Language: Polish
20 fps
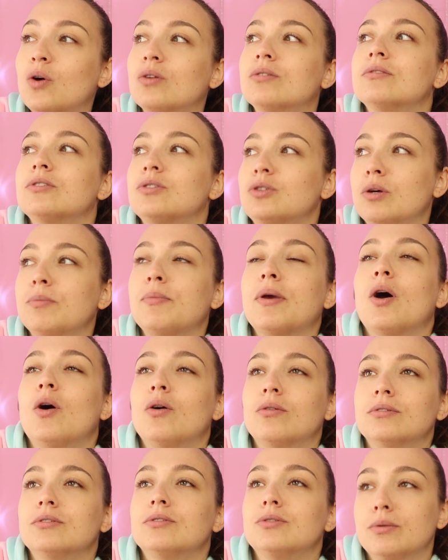on, sobie
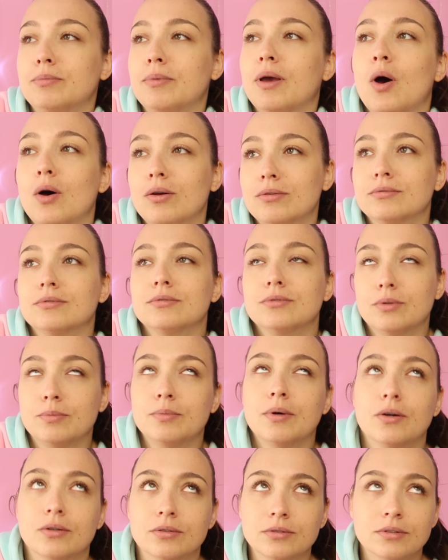on, sobie on,
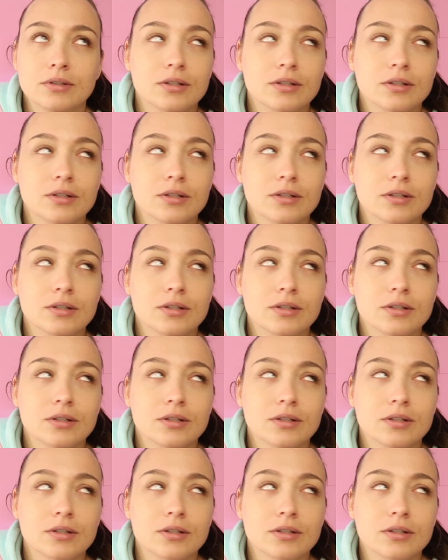sobie on